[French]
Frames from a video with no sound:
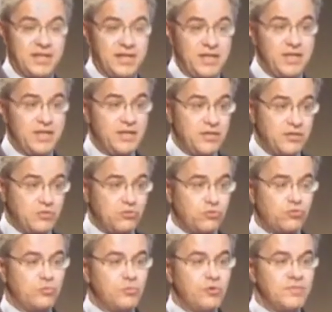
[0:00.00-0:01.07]
et sur
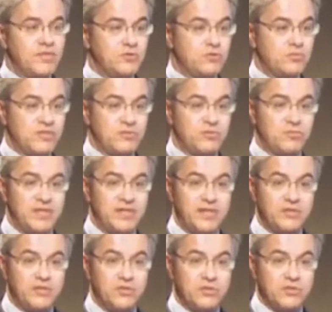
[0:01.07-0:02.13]
le premier semestre
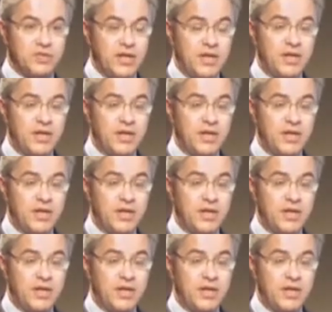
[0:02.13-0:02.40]
2014,